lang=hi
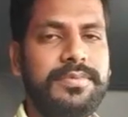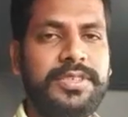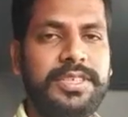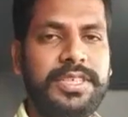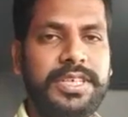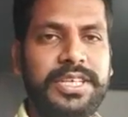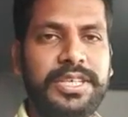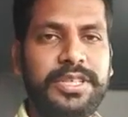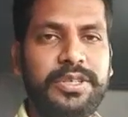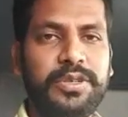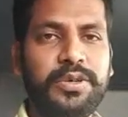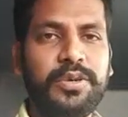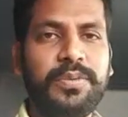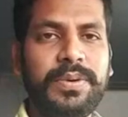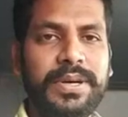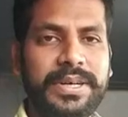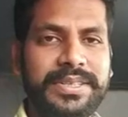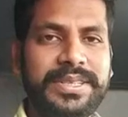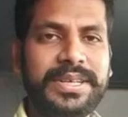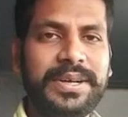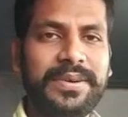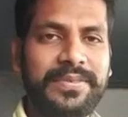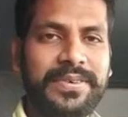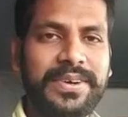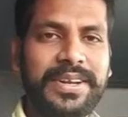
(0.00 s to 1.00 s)
ये जो
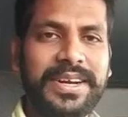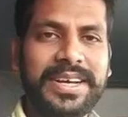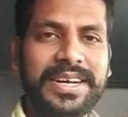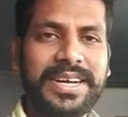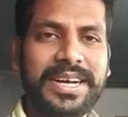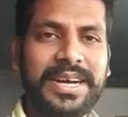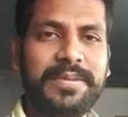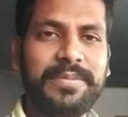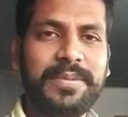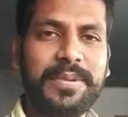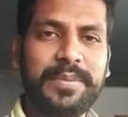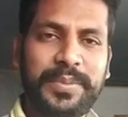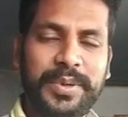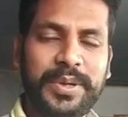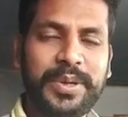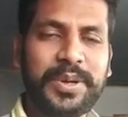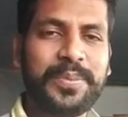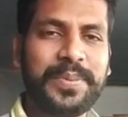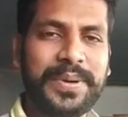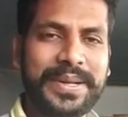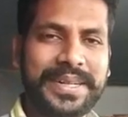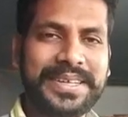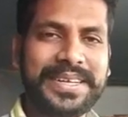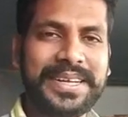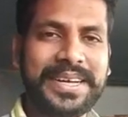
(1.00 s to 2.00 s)
व्हाट्सअप वाला काम है मेरे को
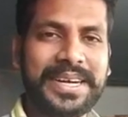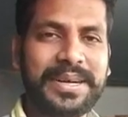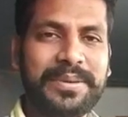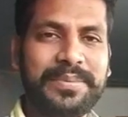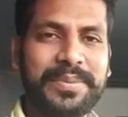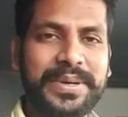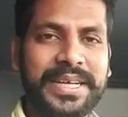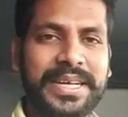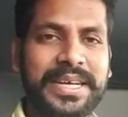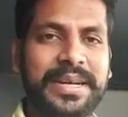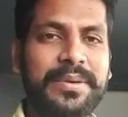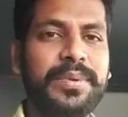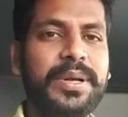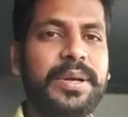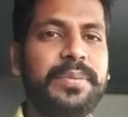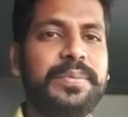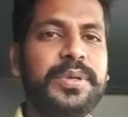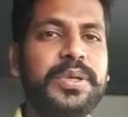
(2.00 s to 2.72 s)
बंद करना पड़ेगा